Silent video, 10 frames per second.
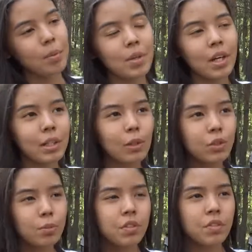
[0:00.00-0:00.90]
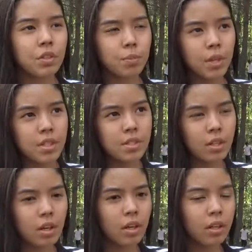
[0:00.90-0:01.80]
помогать людям
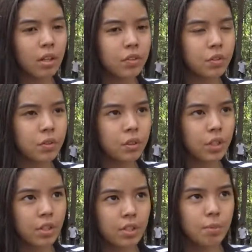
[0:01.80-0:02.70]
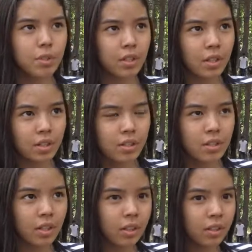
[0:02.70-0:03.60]
безвозмездно, от всего сердца,
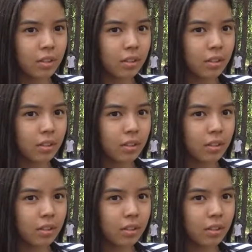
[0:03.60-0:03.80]
бескорыстно,